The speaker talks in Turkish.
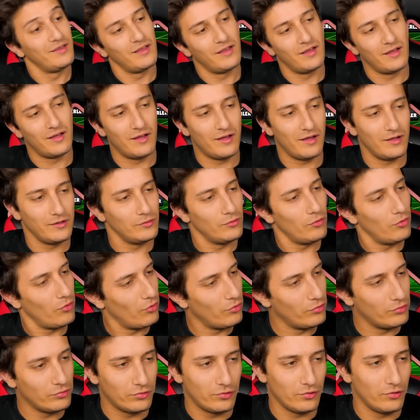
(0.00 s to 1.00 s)
Ya ne
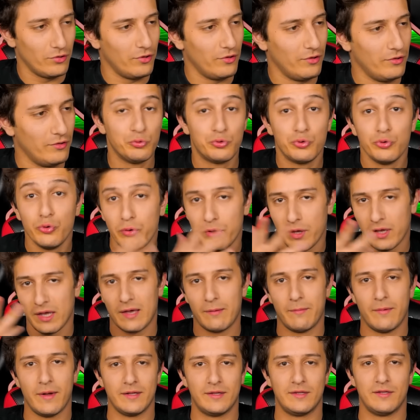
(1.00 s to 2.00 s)
oldu? Üçünü de
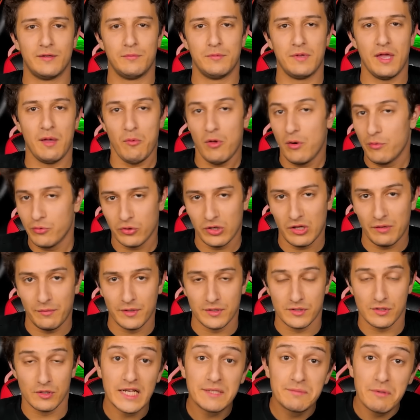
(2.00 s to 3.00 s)
geberttim ya. Böyle bir şey
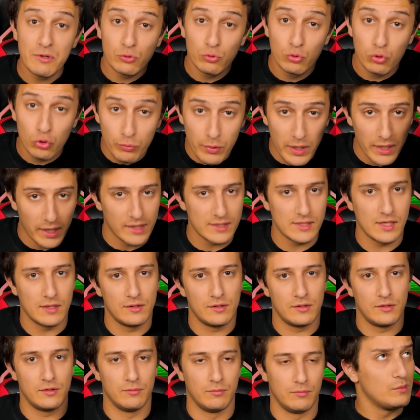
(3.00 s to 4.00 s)
olamaz. Resmen turu ben
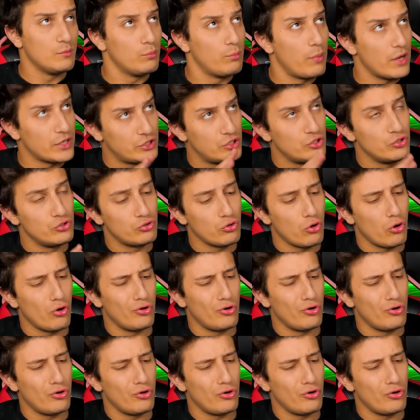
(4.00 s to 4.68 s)
kazandırdım. Şimdi 5.